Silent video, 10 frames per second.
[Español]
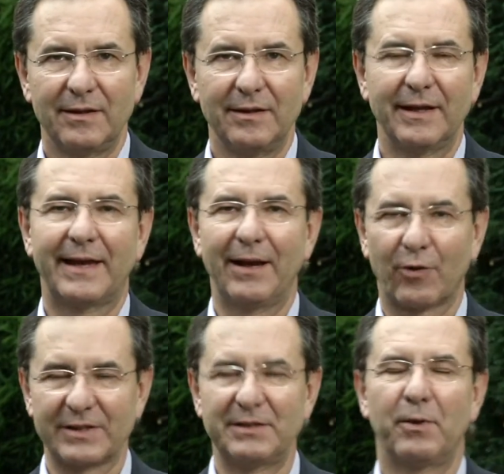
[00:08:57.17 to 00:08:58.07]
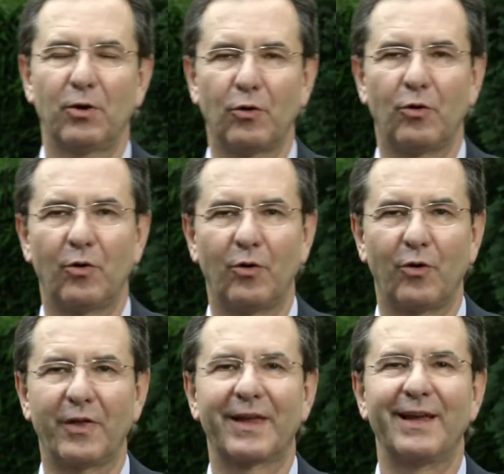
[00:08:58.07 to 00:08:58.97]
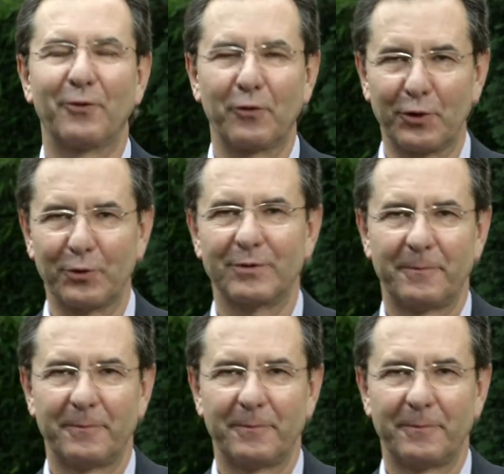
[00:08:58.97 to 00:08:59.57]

de quien lo recibió o de quien lo dio.